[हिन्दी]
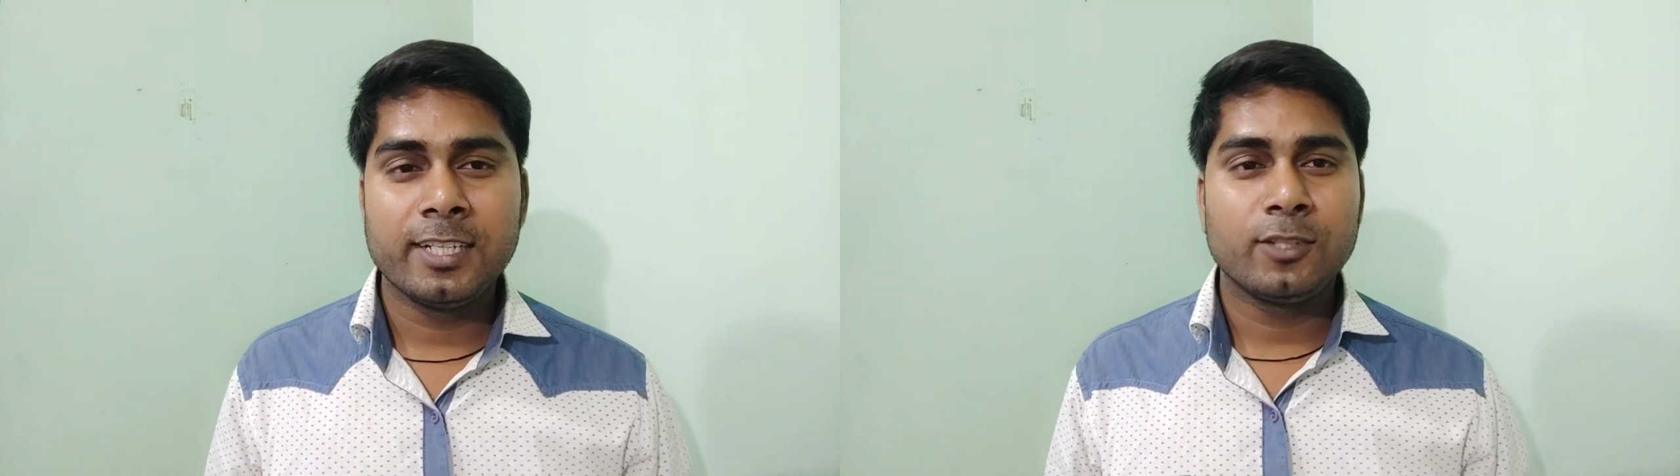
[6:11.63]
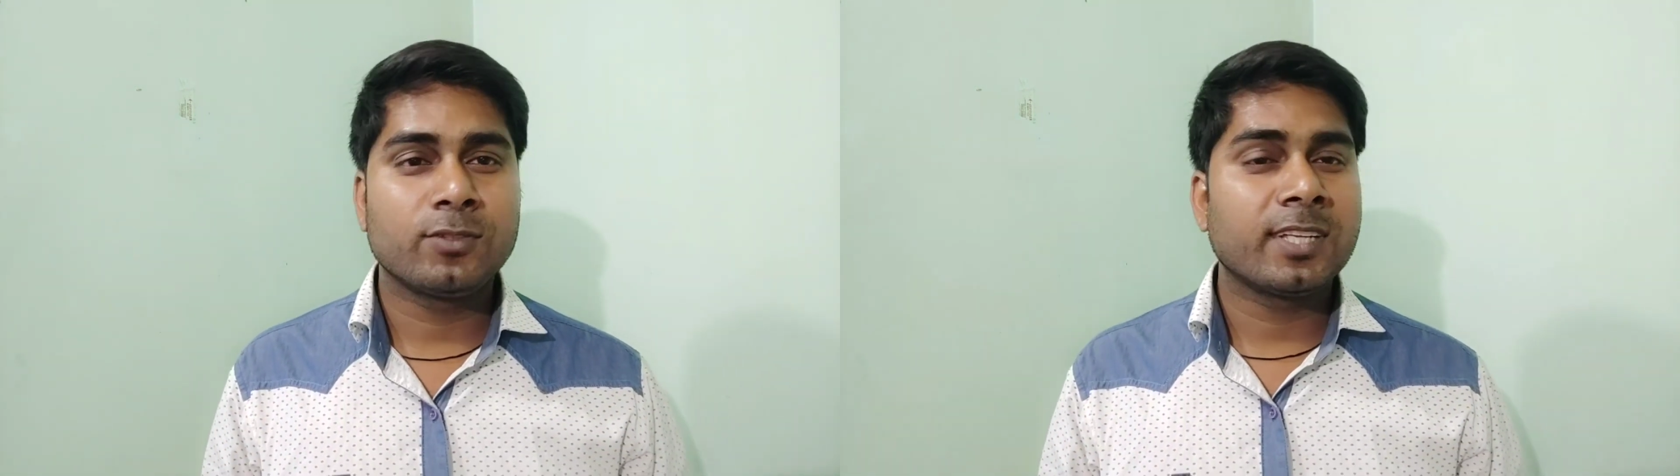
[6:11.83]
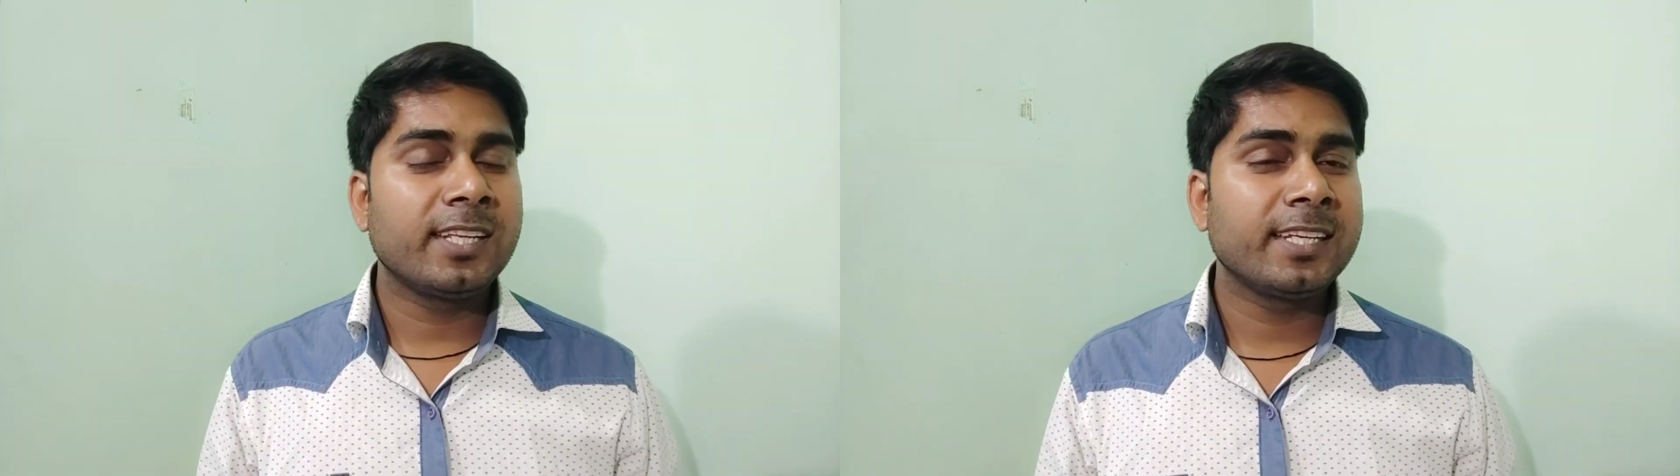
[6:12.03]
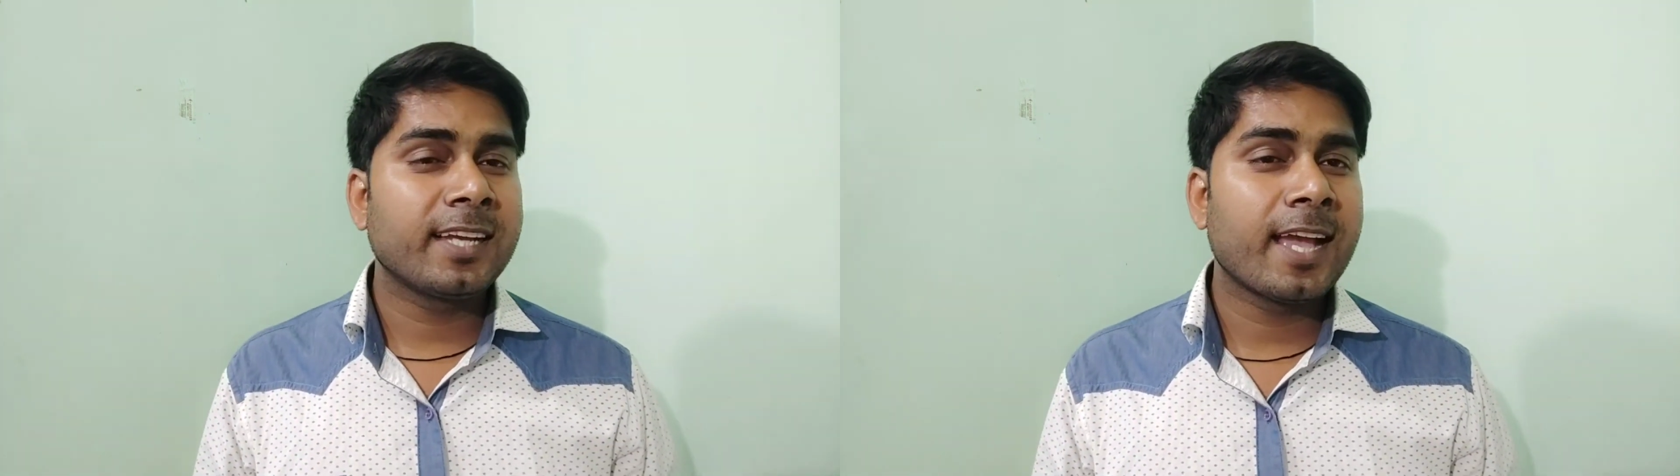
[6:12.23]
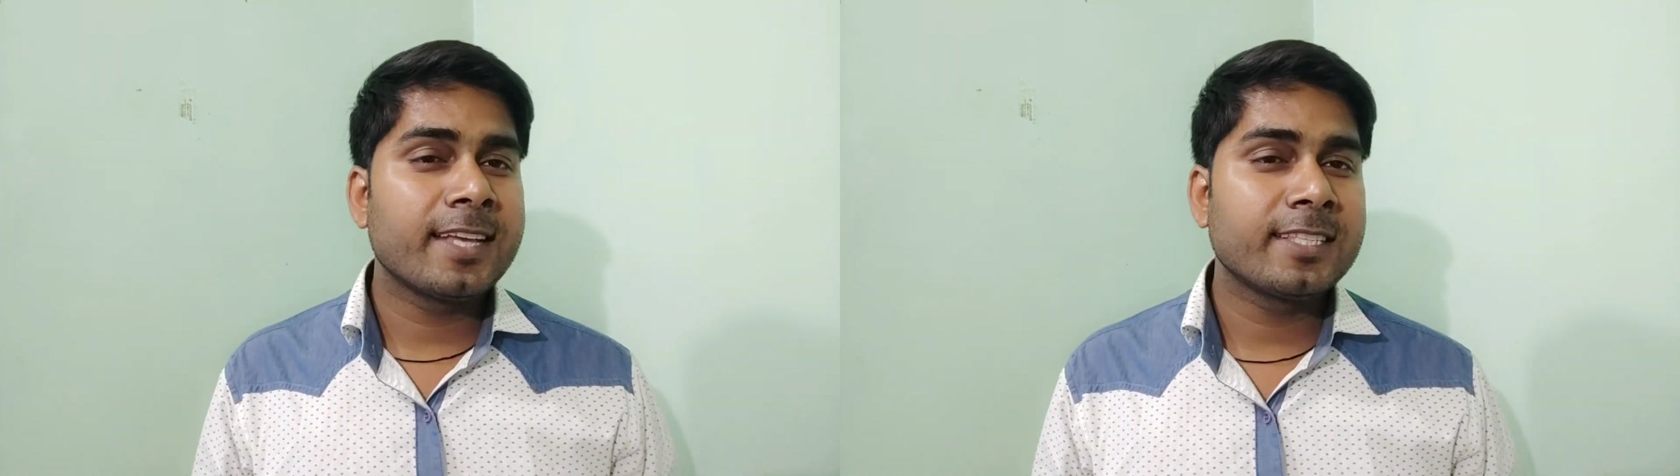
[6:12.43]
तो
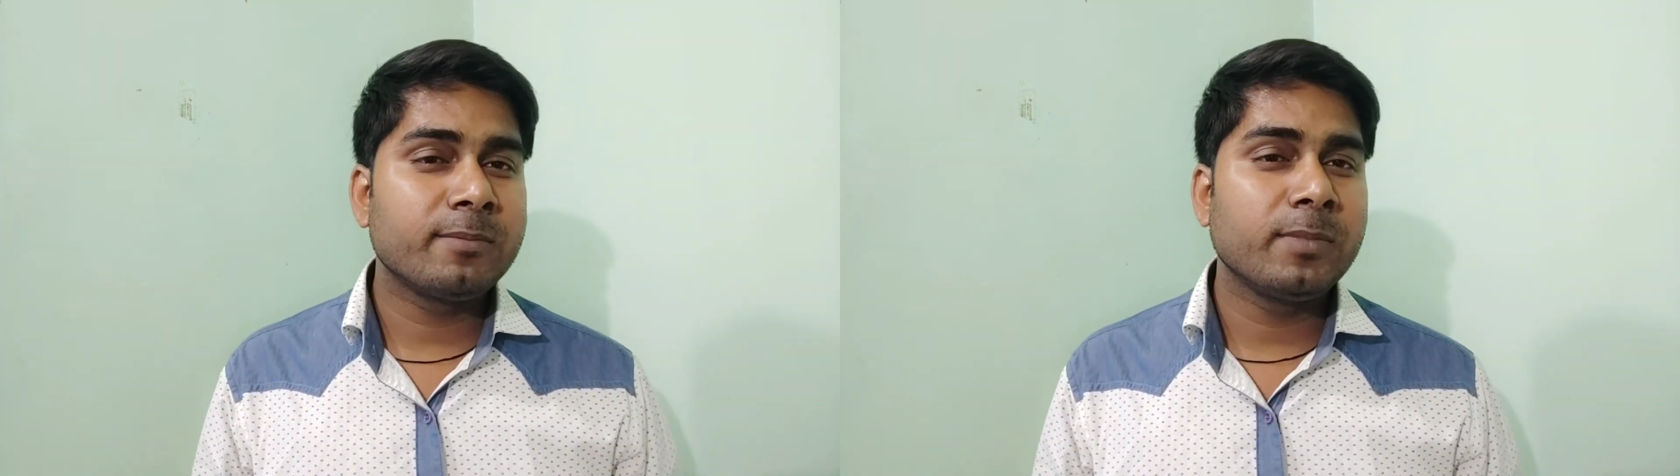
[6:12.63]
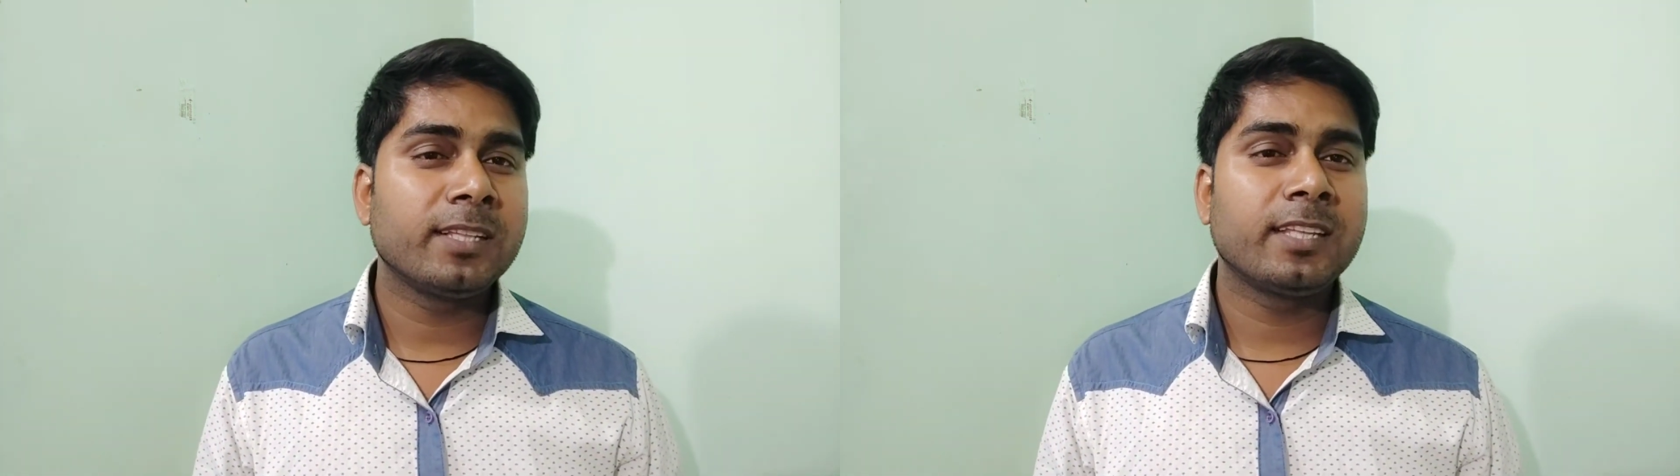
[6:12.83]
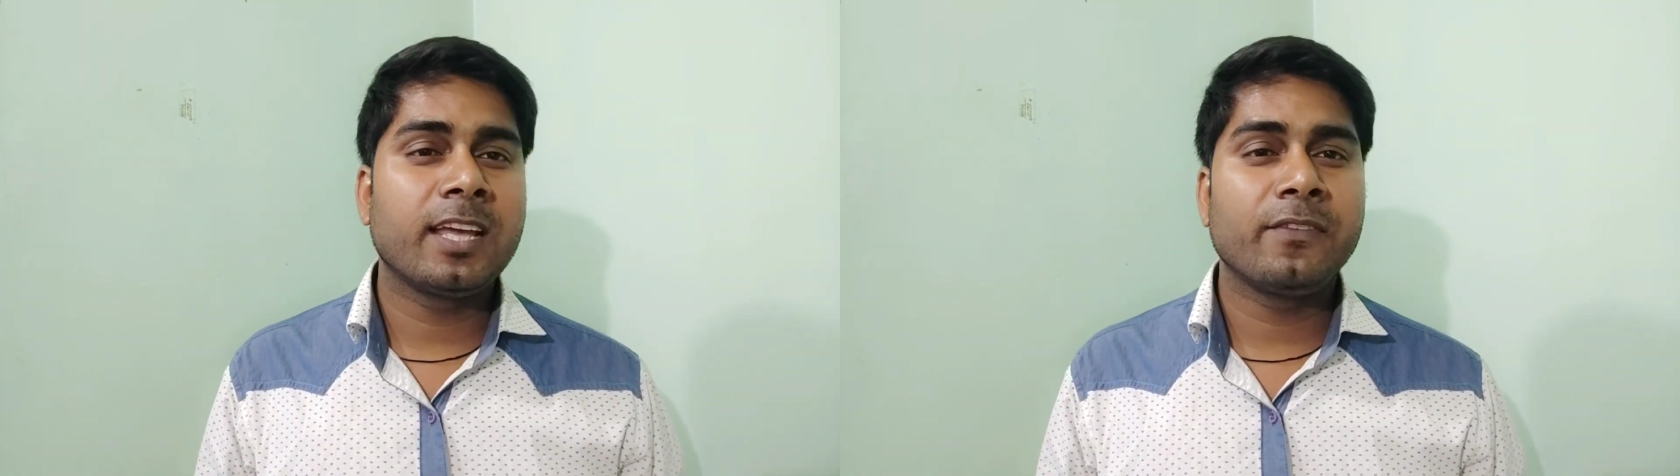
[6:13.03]
चलिए गाइज मिलते